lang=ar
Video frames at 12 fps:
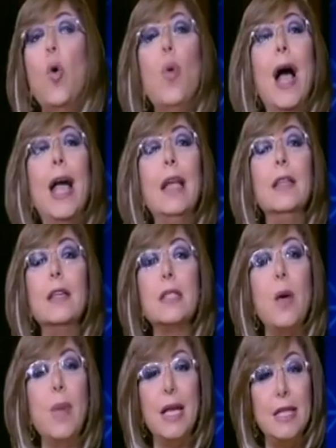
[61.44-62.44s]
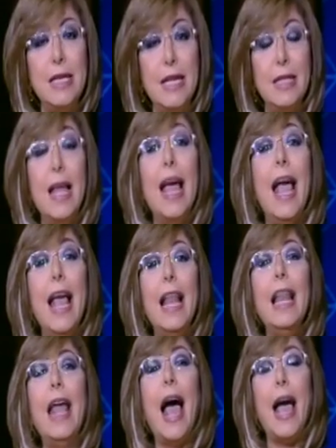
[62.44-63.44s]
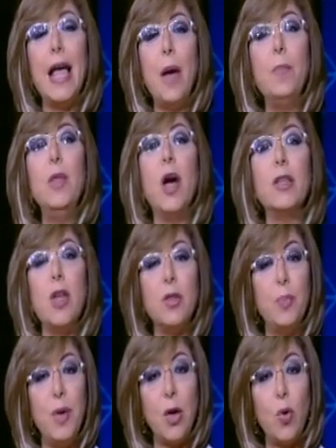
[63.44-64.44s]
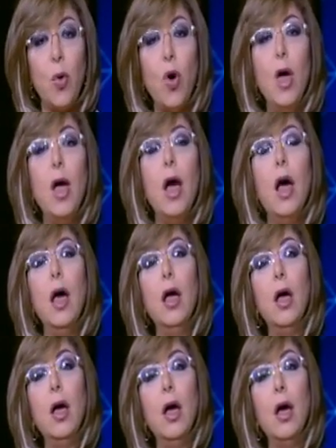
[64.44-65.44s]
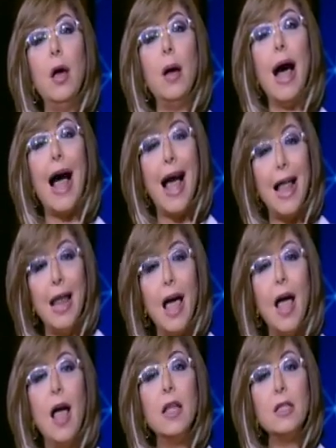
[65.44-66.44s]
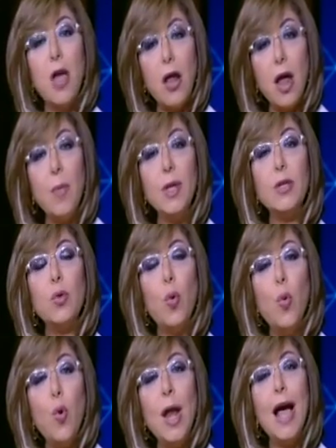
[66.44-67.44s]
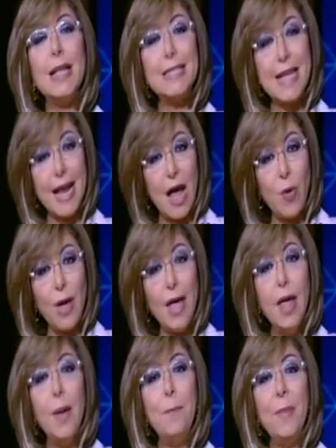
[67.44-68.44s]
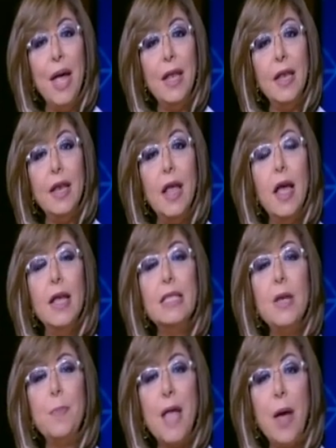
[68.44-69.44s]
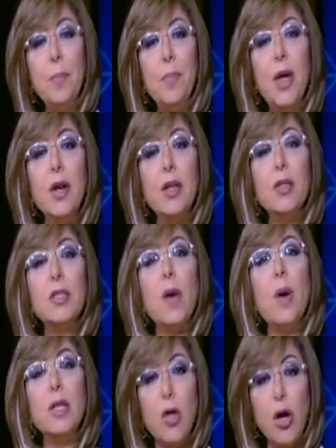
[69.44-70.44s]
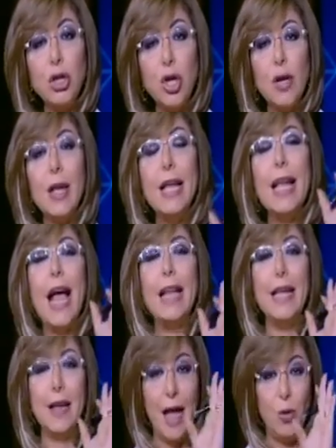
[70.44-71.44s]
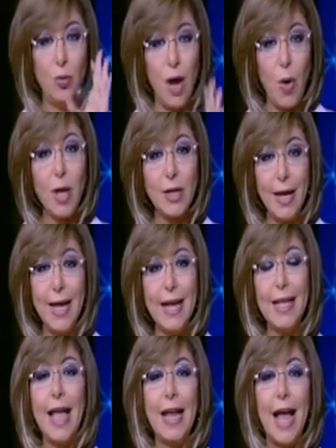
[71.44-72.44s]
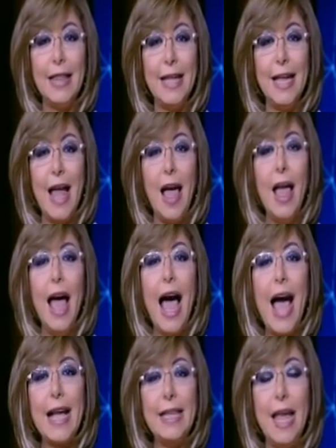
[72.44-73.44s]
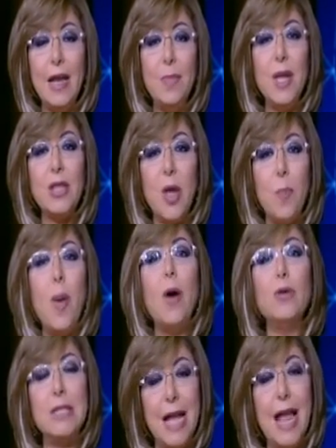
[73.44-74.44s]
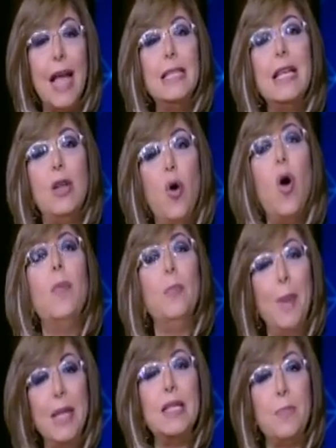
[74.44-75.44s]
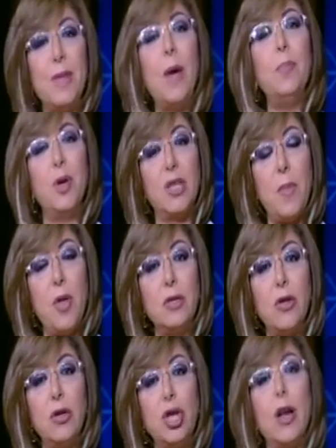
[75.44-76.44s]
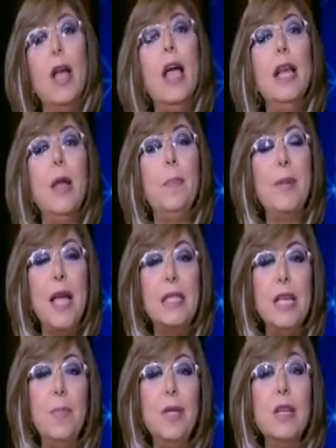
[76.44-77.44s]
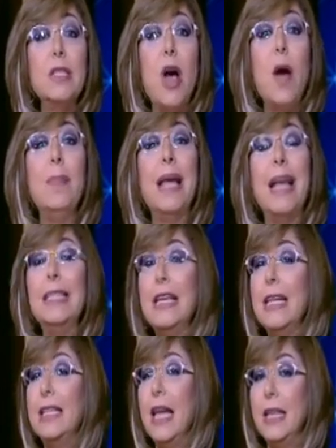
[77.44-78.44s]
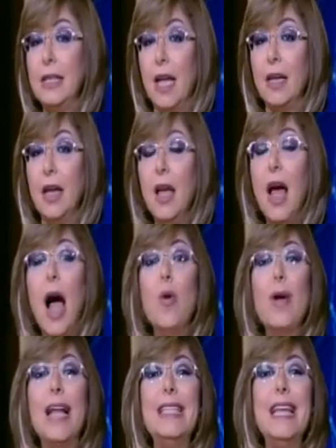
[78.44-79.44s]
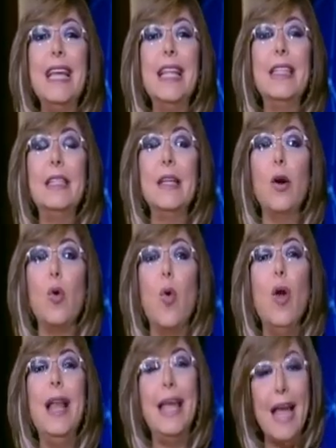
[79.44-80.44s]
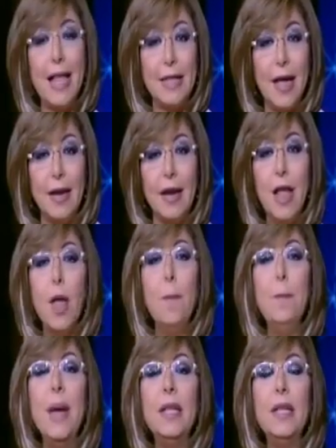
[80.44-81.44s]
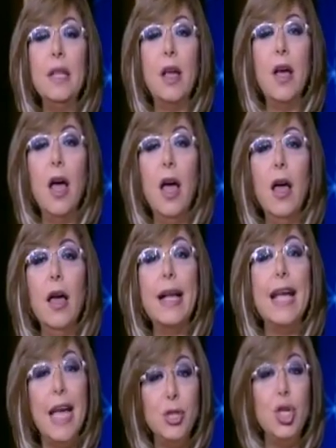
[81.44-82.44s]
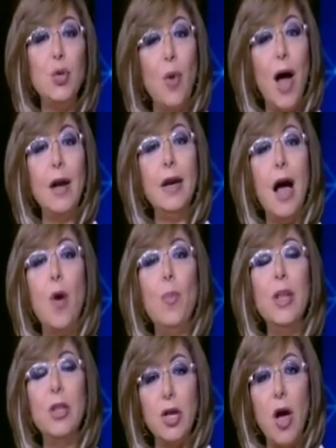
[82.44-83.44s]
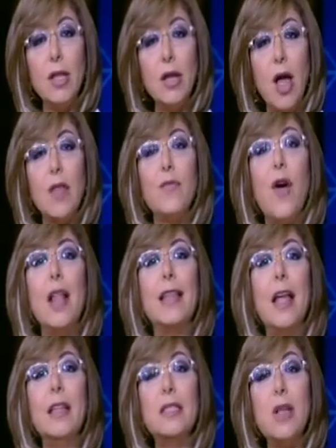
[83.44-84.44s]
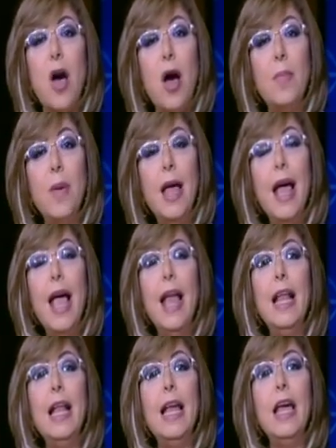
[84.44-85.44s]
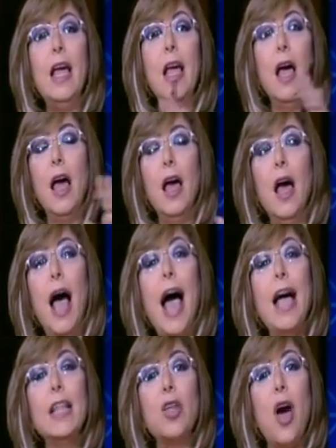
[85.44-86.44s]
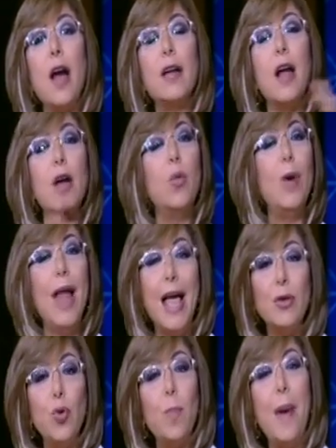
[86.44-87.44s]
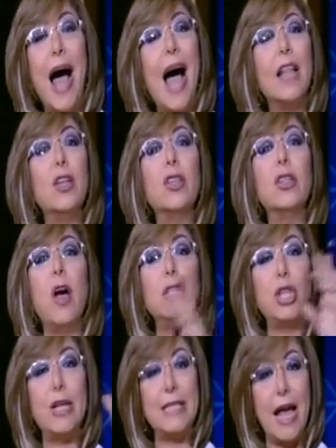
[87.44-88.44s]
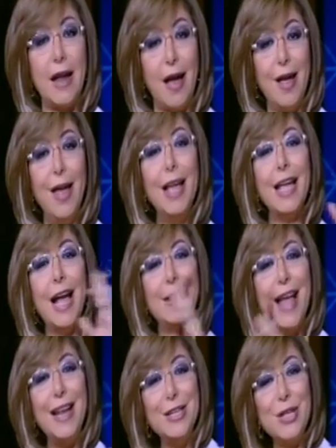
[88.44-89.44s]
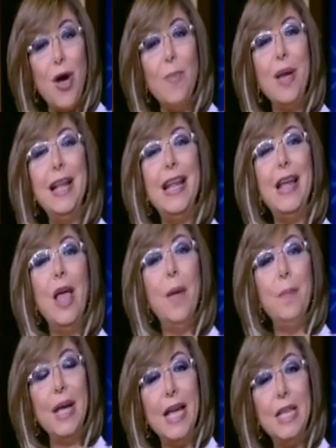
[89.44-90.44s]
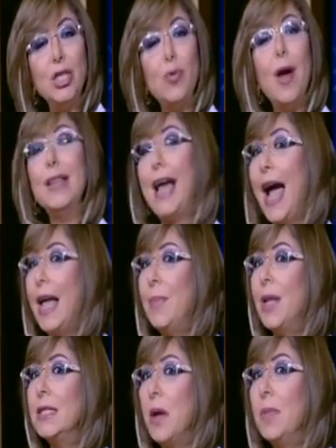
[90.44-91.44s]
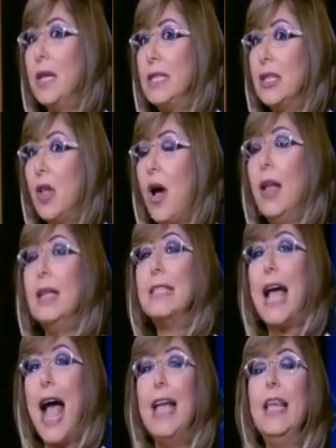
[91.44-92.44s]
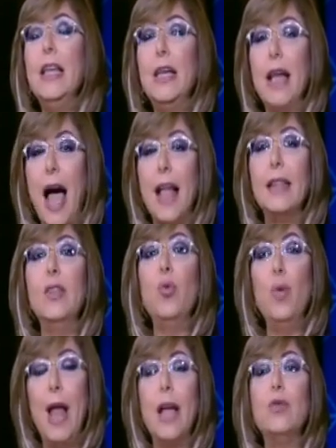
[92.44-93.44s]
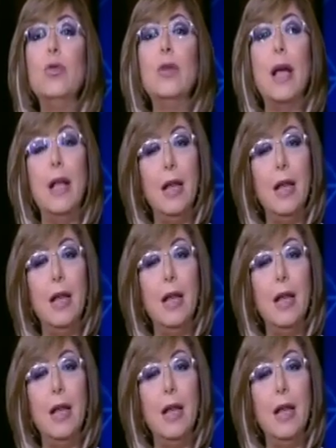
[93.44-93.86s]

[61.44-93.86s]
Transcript: هو إيه النظام الجديد اللي هيبدأ تطبيقه على طلبة اولى ثانوي من سبتمبر 18 يعني خلونا واضحين كده احنا عندنا حاجتين بيطبقوا السنه دي اللي هو من سبتمبر 18 نبتدي بنظام جديد جدا او جديد كليه من كي جي 1 او من رياض الاطفال ده النظام اللي آه، هيتخرج ولاده بعد 12 سنه يعني ده النظام اللي من كي جي 1 ده هيبقى نظام جديد خالص اي حد ولاده